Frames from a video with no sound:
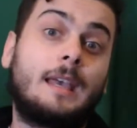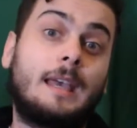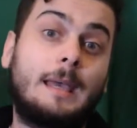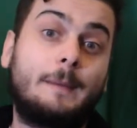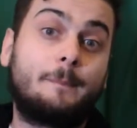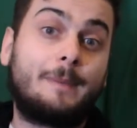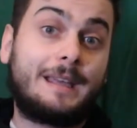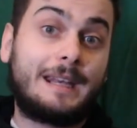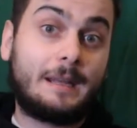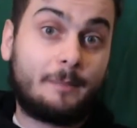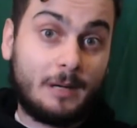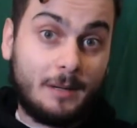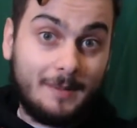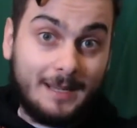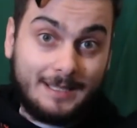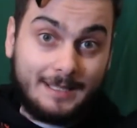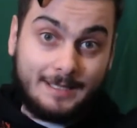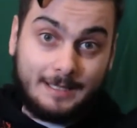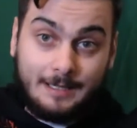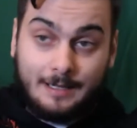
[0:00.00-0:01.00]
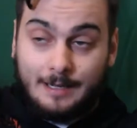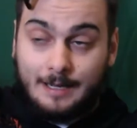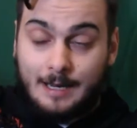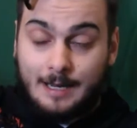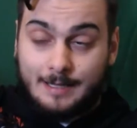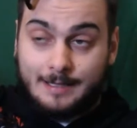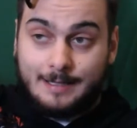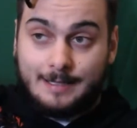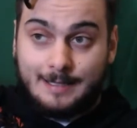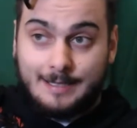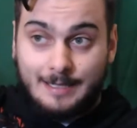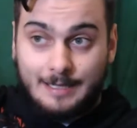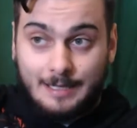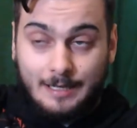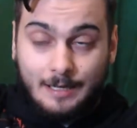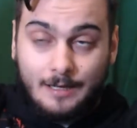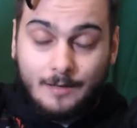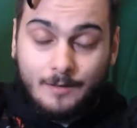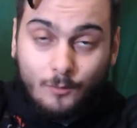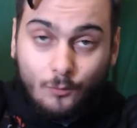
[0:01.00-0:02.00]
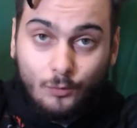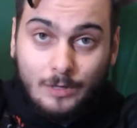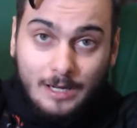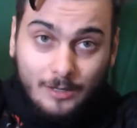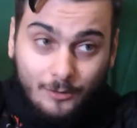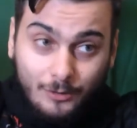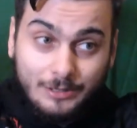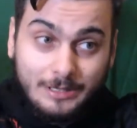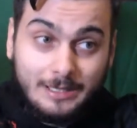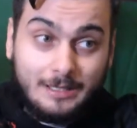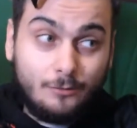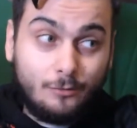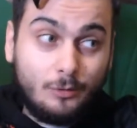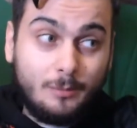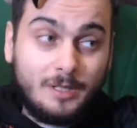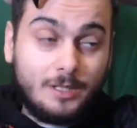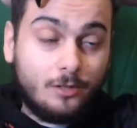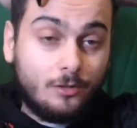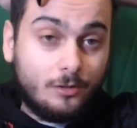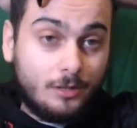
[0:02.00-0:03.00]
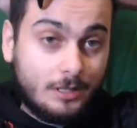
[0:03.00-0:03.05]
Ebbene premessa ragazzi, una cosa di cui mi sono